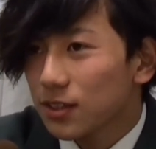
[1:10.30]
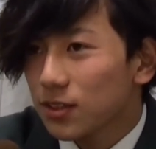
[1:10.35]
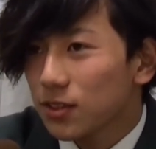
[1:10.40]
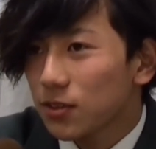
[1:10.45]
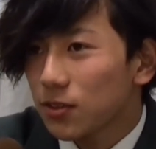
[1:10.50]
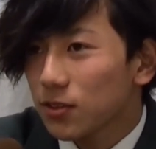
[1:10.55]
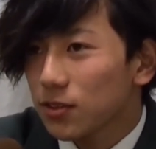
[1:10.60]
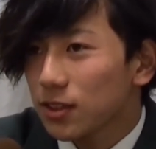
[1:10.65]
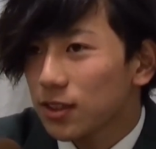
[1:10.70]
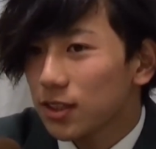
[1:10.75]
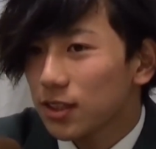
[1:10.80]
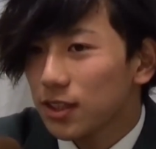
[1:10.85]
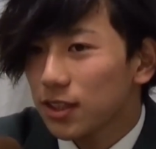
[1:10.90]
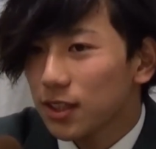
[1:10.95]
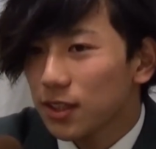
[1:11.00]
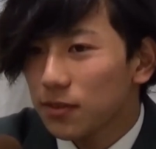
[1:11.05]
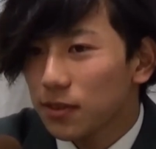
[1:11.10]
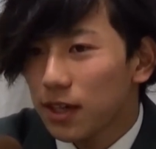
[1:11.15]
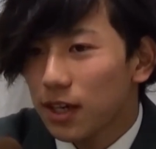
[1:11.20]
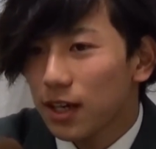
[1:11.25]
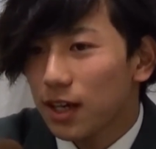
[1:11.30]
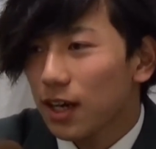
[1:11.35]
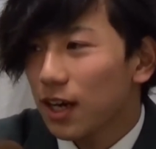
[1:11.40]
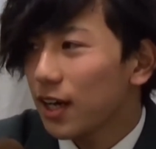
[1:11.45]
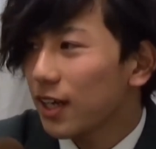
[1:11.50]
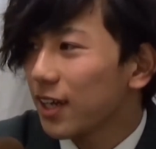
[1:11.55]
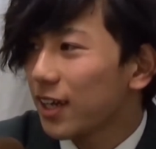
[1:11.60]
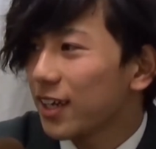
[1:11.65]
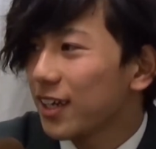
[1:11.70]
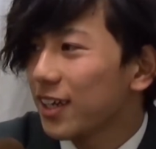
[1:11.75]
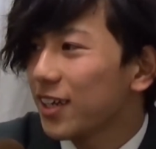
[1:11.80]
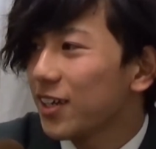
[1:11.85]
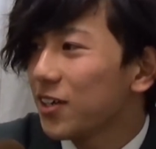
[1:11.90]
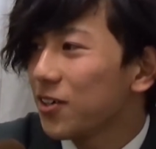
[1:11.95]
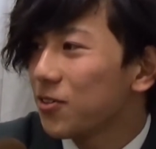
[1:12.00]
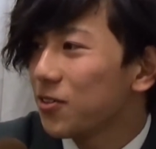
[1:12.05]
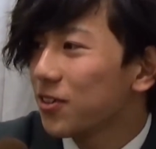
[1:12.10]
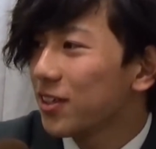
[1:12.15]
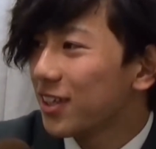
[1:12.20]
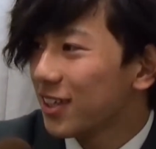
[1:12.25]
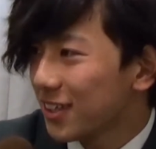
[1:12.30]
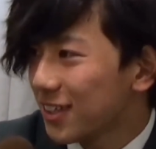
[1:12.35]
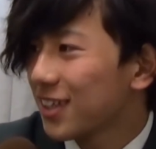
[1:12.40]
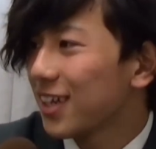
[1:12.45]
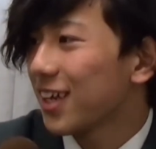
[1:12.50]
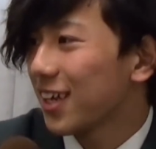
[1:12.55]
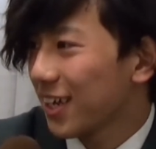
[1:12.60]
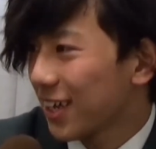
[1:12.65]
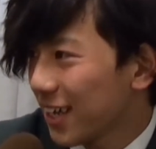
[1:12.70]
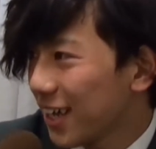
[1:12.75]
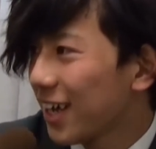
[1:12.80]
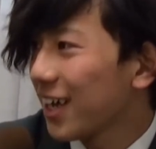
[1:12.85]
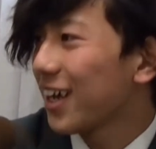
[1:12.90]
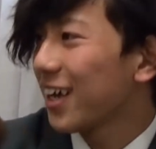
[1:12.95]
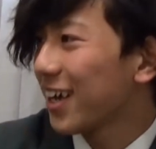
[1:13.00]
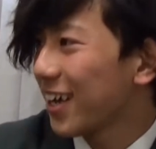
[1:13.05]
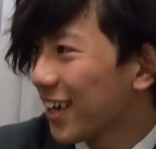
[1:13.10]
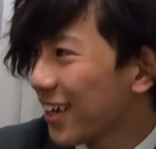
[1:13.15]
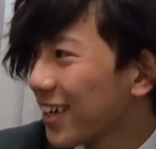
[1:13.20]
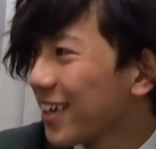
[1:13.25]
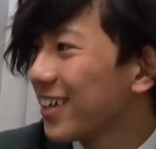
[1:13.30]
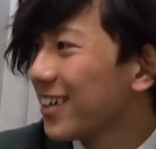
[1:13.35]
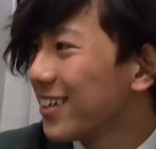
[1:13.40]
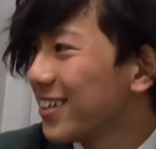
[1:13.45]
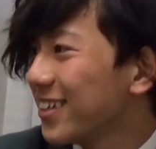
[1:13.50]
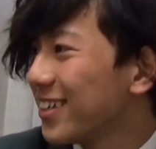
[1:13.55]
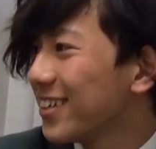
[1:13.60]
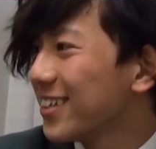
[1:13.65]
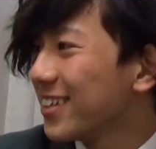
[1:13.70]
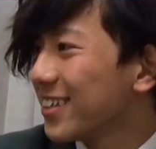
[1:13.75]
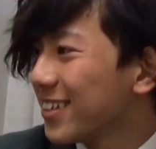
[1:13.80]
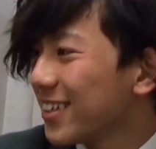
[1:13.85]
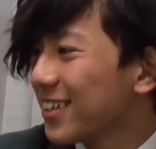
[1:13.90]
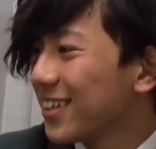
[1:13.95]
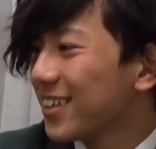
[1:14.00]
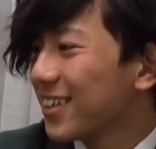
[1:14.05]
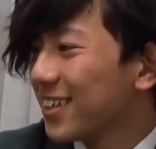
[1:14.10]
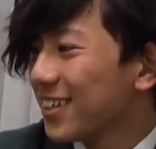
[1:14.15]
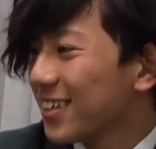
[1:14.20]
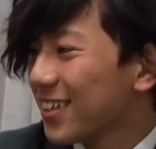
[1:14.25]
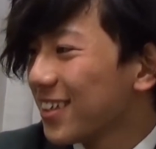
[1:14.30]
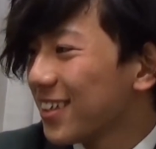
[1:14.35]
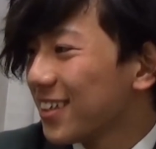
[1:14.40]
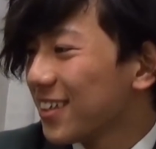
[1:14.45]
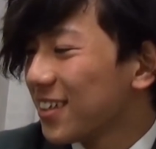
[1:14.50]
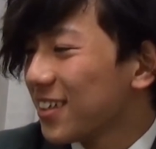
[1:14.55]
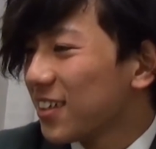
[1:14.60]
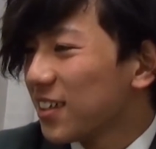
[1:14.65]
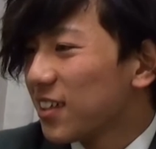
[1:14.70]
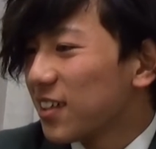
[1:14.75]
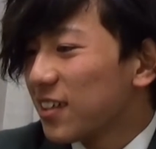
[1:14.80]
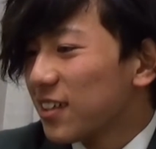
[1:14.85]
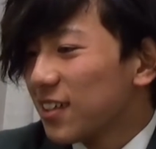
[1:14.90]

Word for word: 調子はかなりいい方ですあいいですねさあ